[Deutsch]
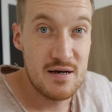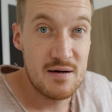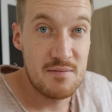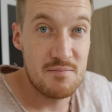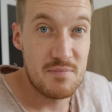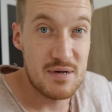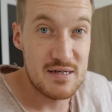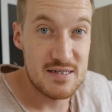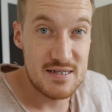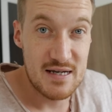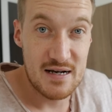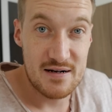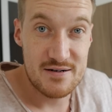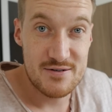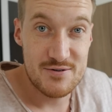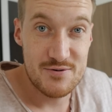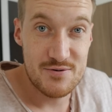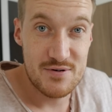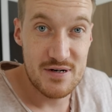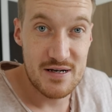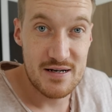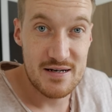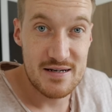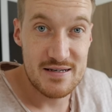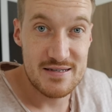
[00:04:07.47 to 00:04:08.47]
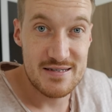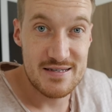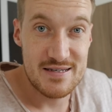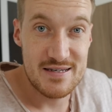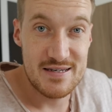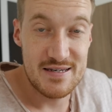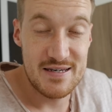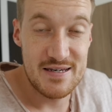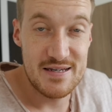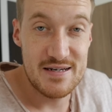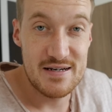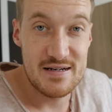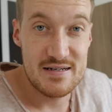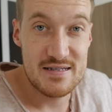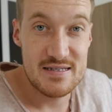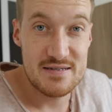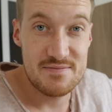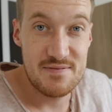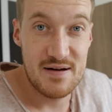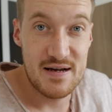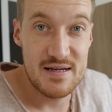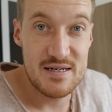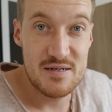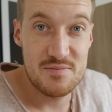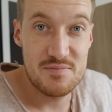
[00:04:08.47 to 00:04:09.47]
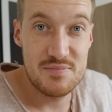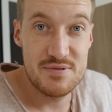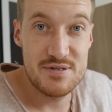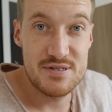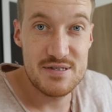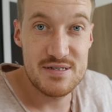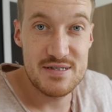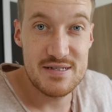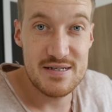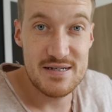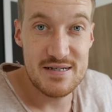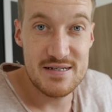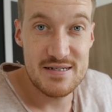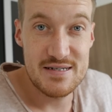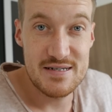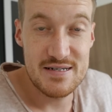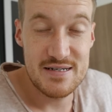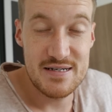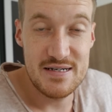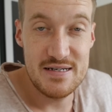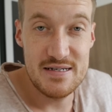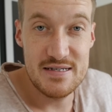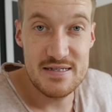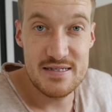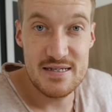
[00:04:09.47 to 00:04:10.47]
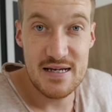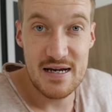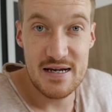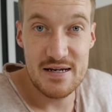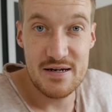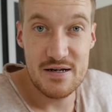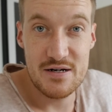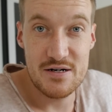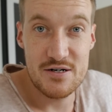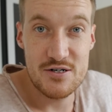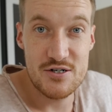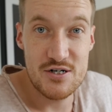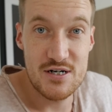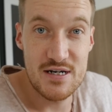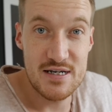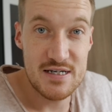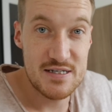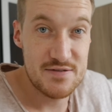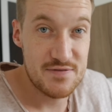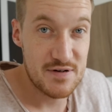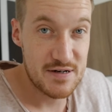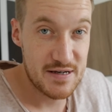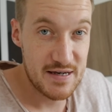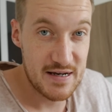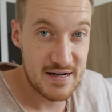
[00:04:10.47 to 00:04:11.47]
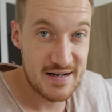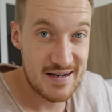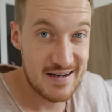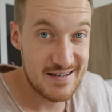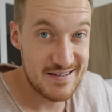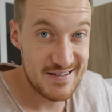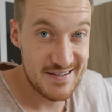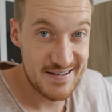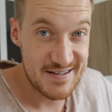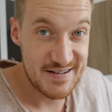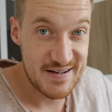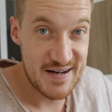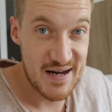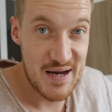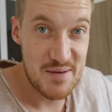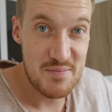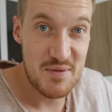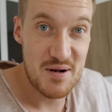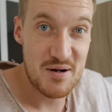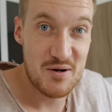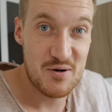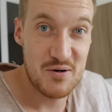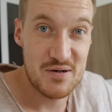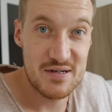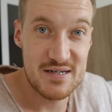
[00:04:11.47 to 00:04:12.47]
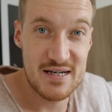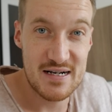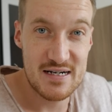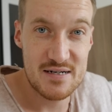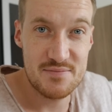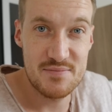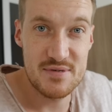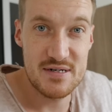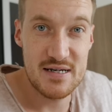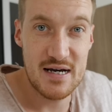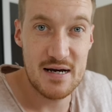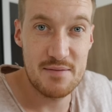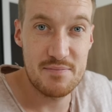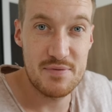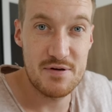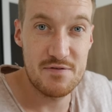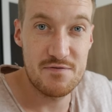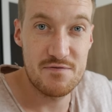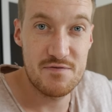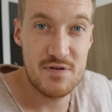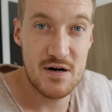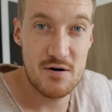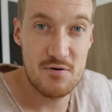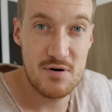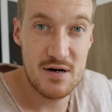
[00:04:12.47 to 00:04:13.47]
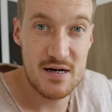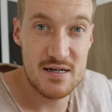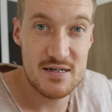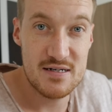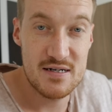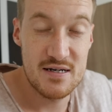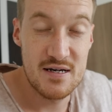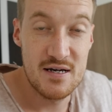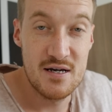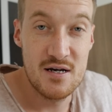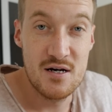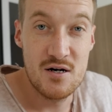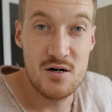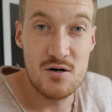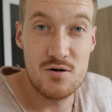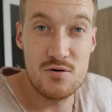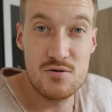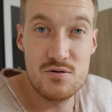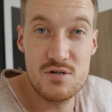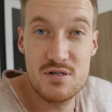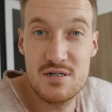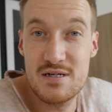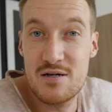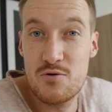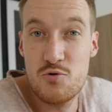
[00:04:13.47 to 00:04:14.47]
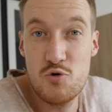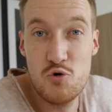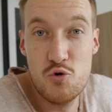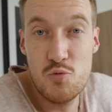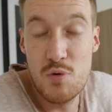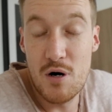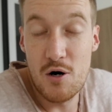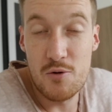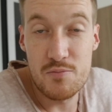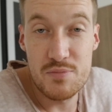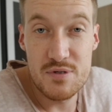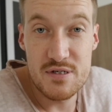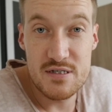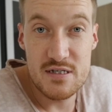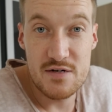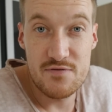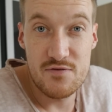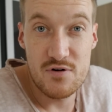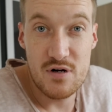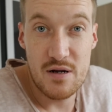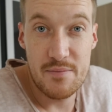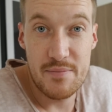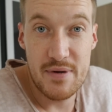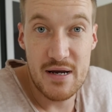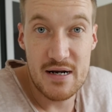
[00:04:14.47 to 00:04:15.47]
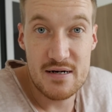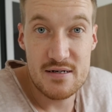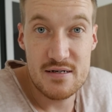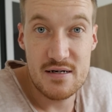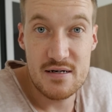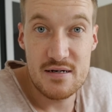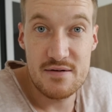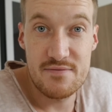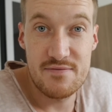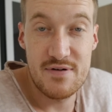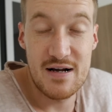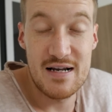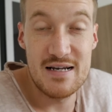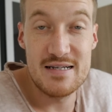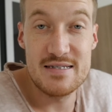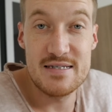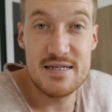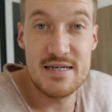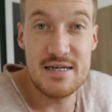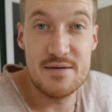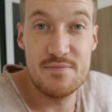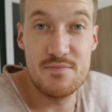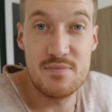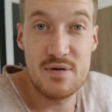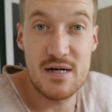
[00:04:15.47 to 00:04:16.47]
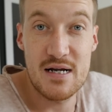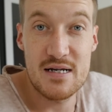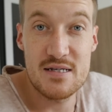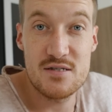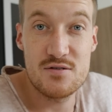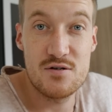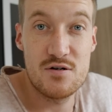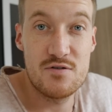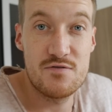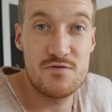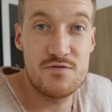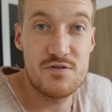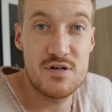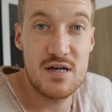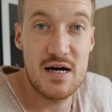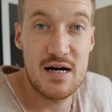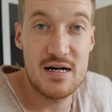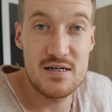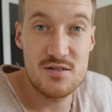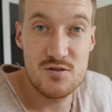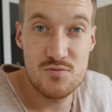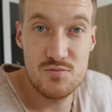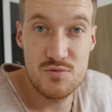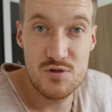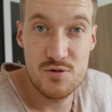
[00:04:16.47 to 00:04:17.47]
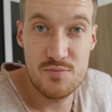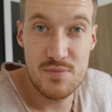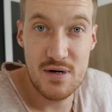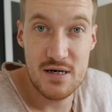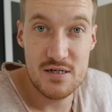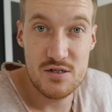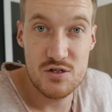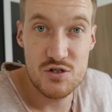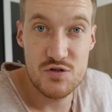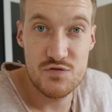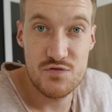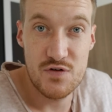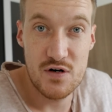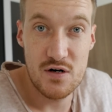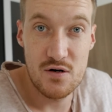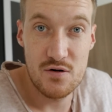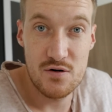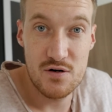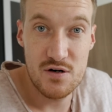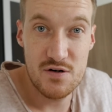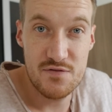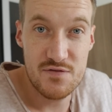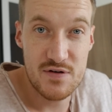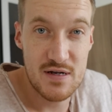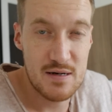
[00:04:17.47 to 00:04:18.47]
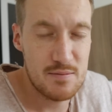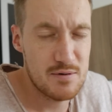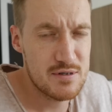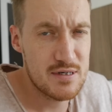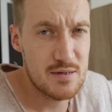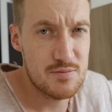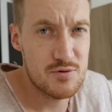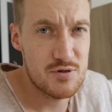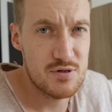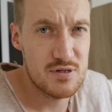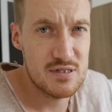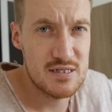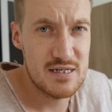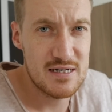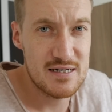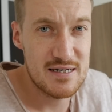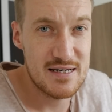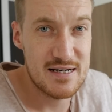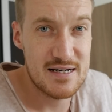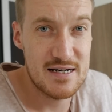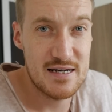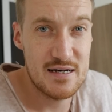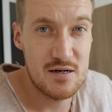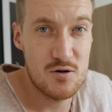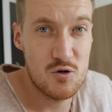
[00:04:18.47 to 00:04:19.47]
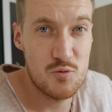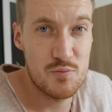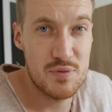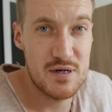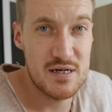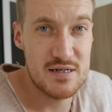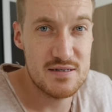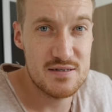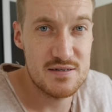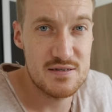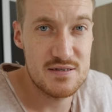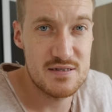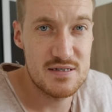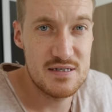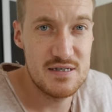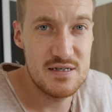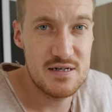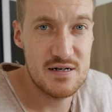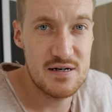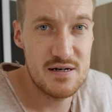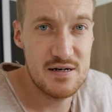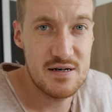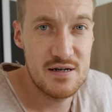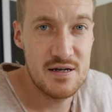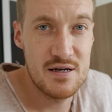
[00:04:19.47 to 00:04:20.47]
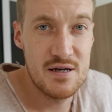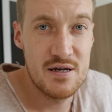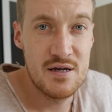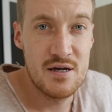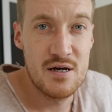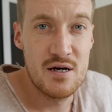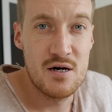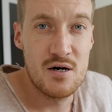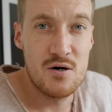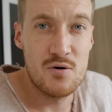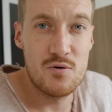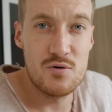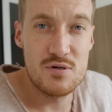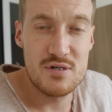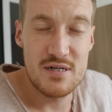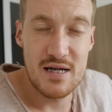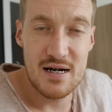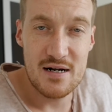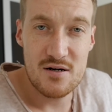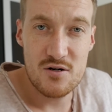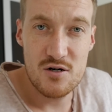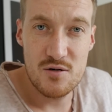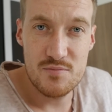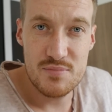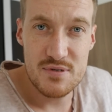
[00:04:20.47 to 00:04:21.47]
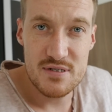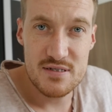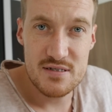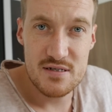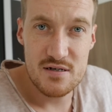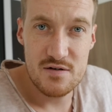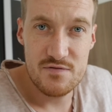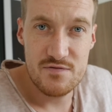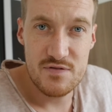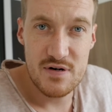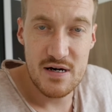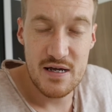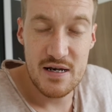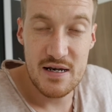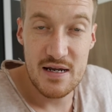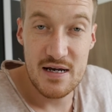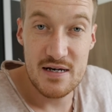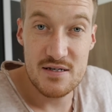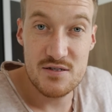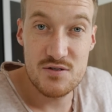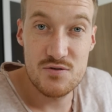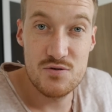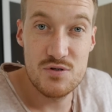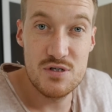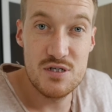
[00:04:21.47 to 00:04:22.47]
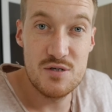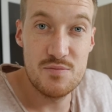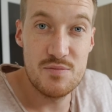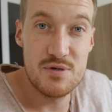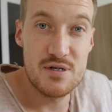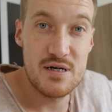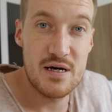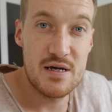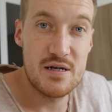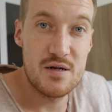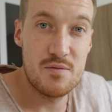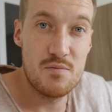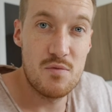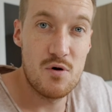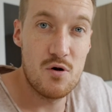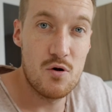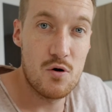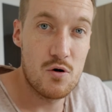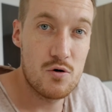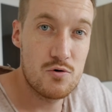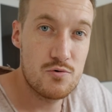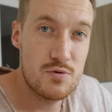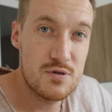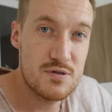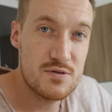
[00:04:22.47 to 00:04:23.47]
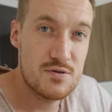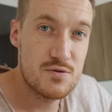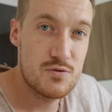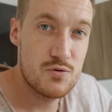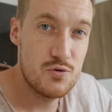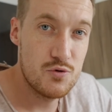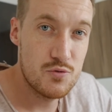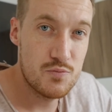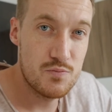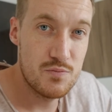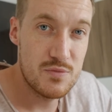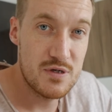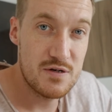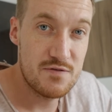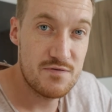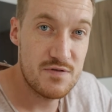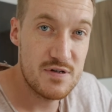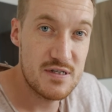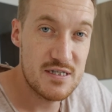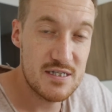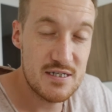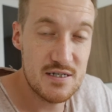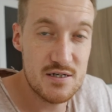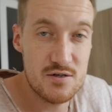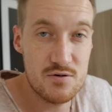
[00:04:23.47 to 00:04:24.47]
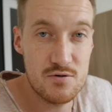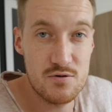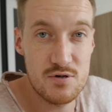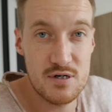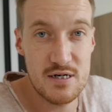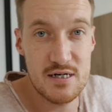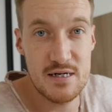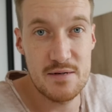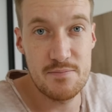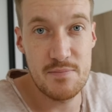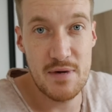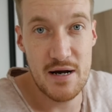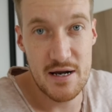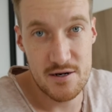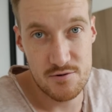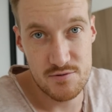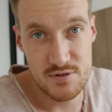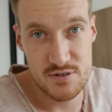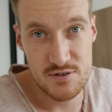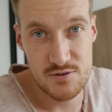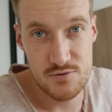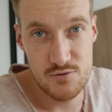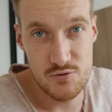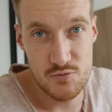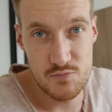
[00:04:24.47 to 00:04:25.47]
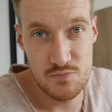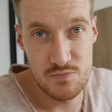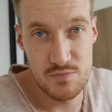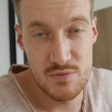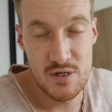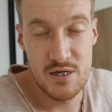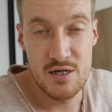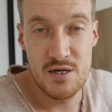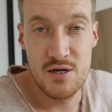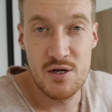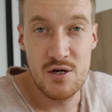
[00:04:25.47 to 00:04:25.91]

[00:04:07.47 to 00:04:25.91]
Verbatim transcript: Man sagt sogar, dass jeder zweite bis dritte in seiner Geschlechtsverkehrkarriere einmal Kontakt mit HPV hat und überhaupt nichts davon gemerkt hat, weil es eben ganz oft asymptomatisch verläuft. Aber ich habe schon gesagt, der kann auch persistieren. Und dann kommt es darauf an, hast du dich mit einem Low-Risk-Typen infiziert oder dem High-Risk-Typen.